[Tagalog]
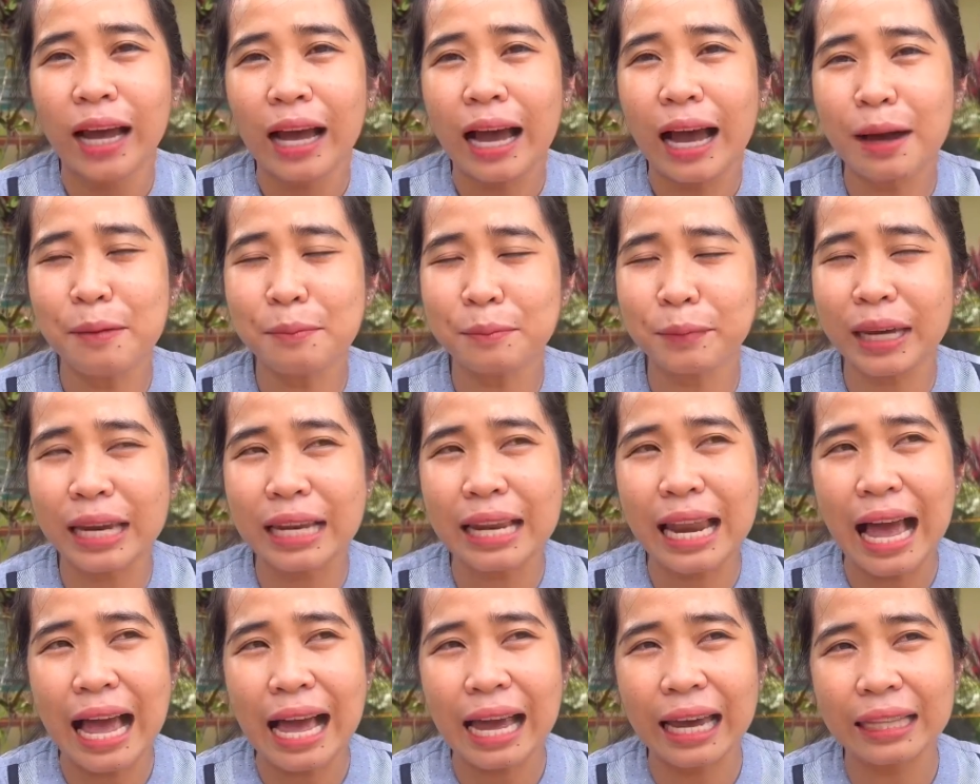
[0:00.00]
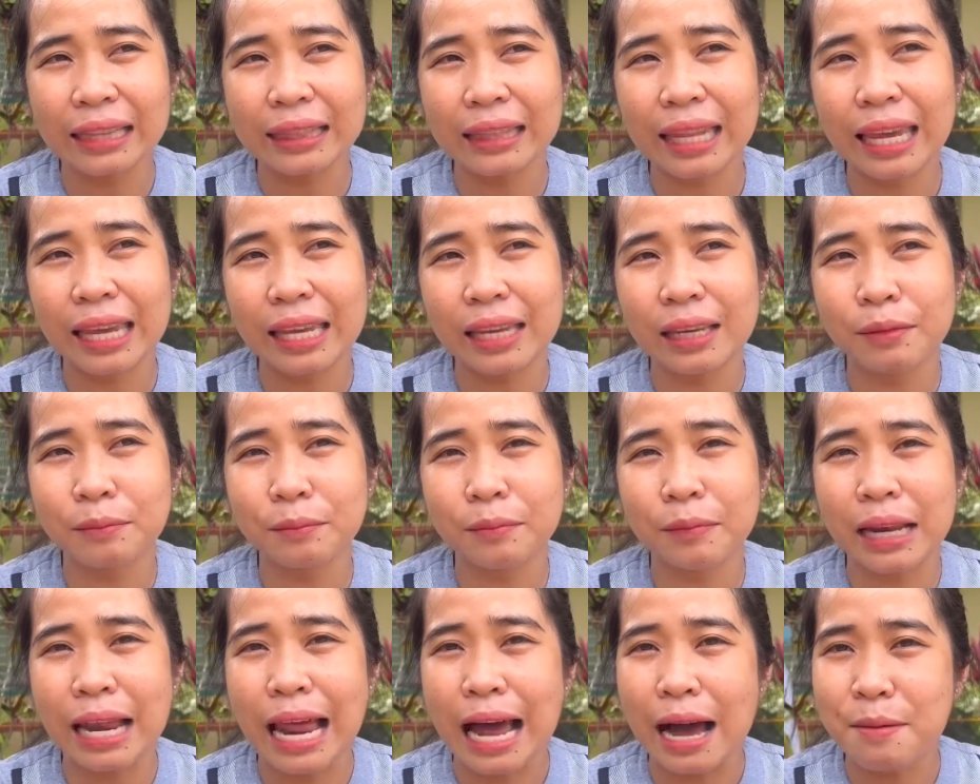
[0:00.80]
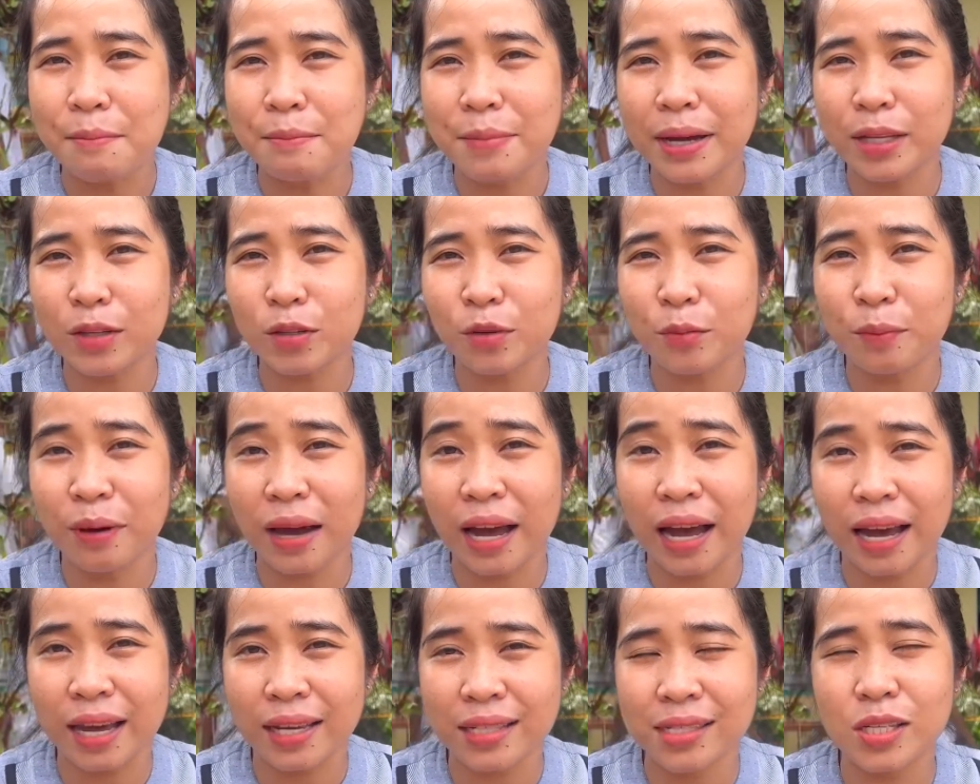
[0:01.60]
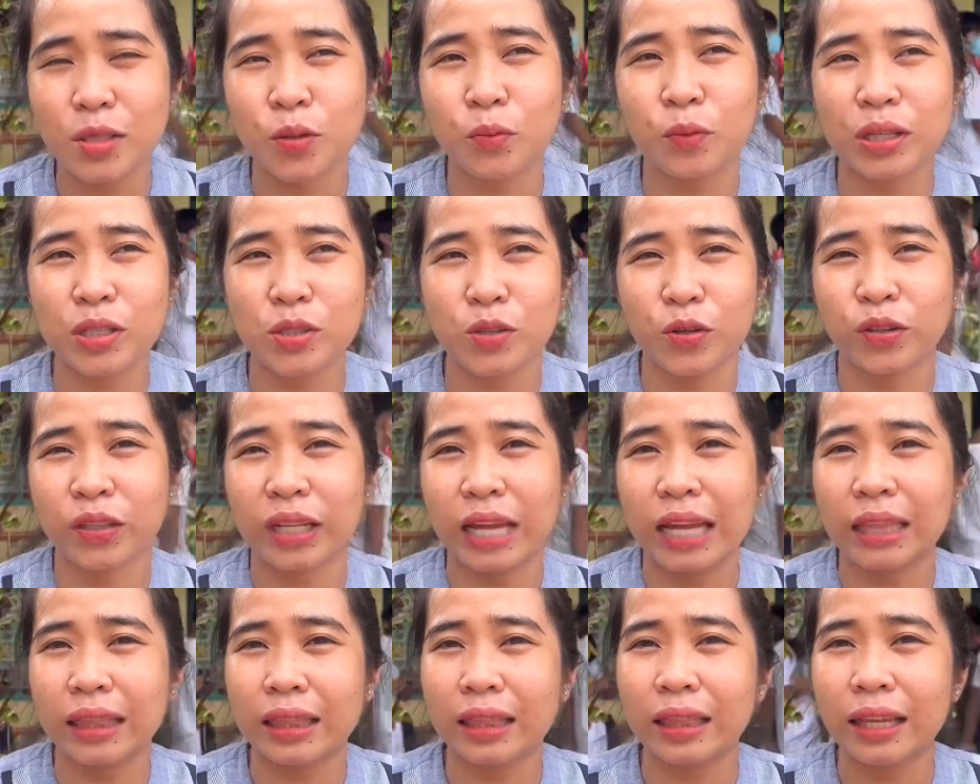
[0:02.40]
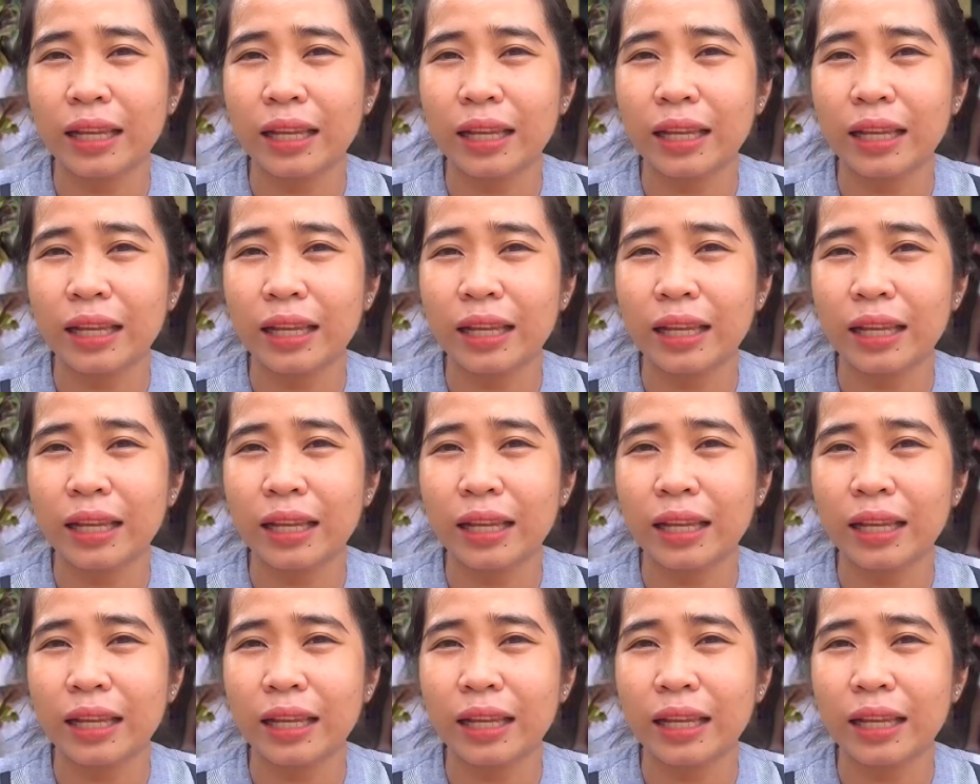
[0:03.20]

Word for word: Um, kailangan ding malaman yung mga sitwasyon at